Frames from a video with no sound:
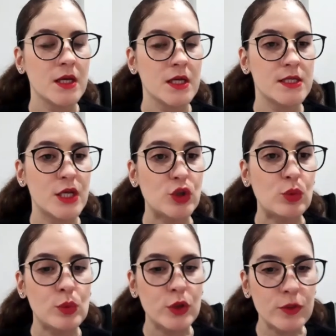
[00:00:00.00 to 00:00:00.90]
Sejam
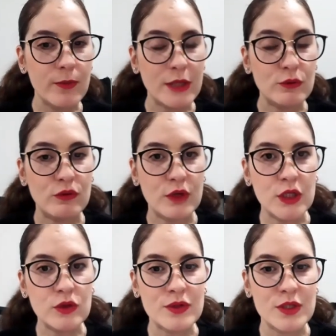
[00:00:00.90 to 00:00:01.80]
muito
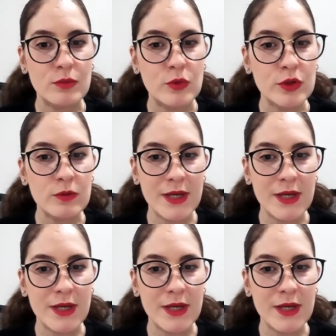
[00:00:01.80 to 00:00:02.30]
bem-vindos e muito